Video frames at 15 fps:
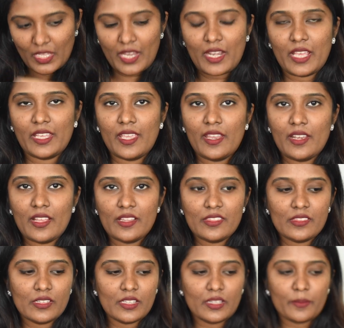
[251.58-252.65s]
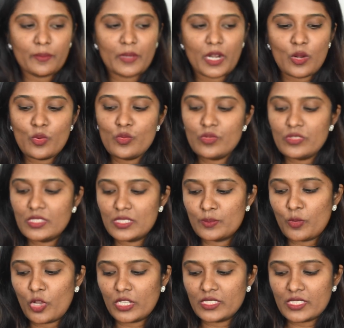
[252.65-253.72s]
அண்ட் அகைன் அந்த ப்ரௌன்ஸ்
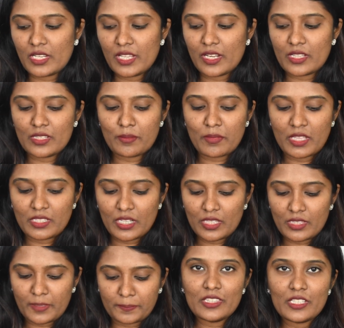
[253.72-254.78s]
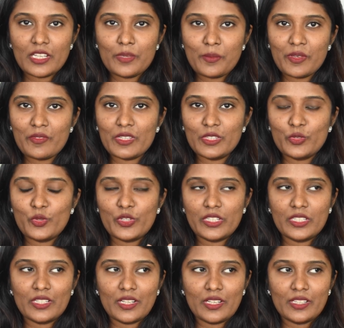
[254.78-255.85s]
பாக்ஸில் இருந்த மாதிரி தான் இதுலேயுமே வந்து ஒரு
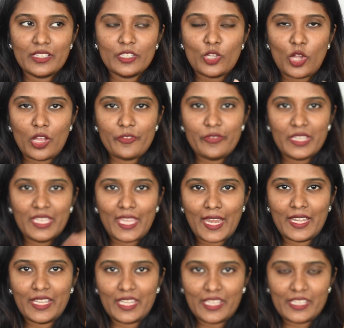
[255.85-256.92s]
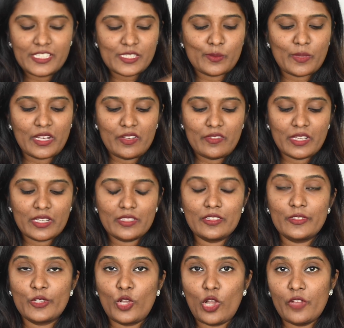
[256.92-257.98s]
நல்ல காஃபி கேண்டி ஸ்மெல் வருது
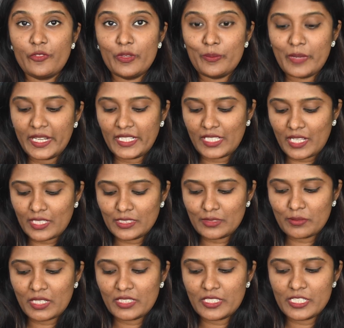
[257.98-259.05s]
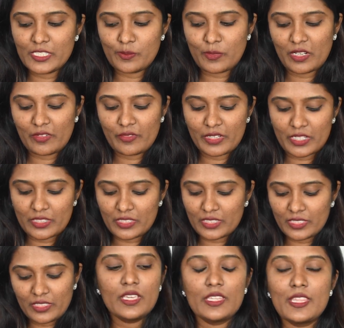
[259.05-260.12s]
இந்த காஃபி பைட் அந்த மாதிரி ஸ்மெல் வருது
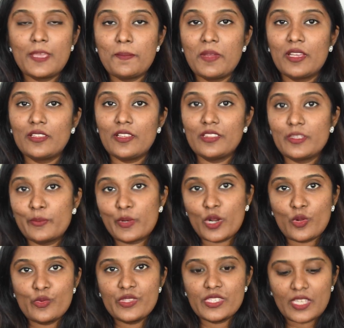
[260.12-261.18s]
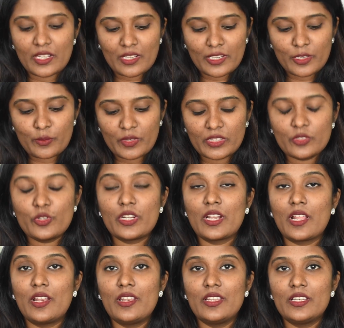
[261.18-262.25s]
இதே மாதிரி தான் அந்த ப்ரௌன் செட்லேயும் வந்து ஒரு
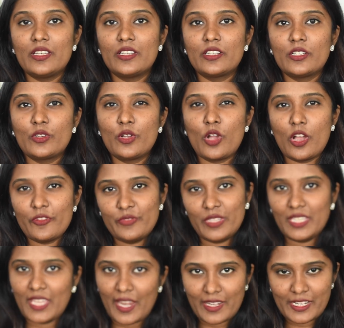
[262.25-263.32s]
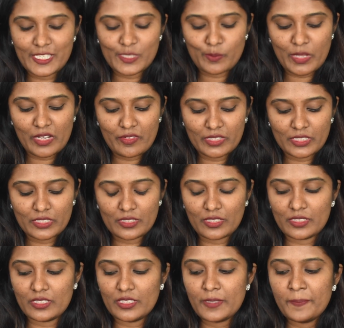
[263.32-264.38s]
நல்ல காஃபி கேண்டி ஸ்மெல்
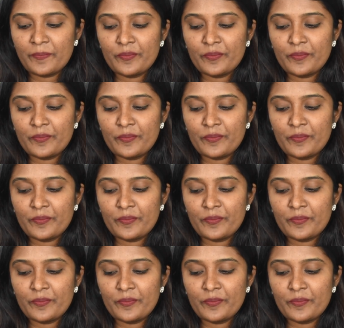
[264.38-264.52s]
வந்துருந்தது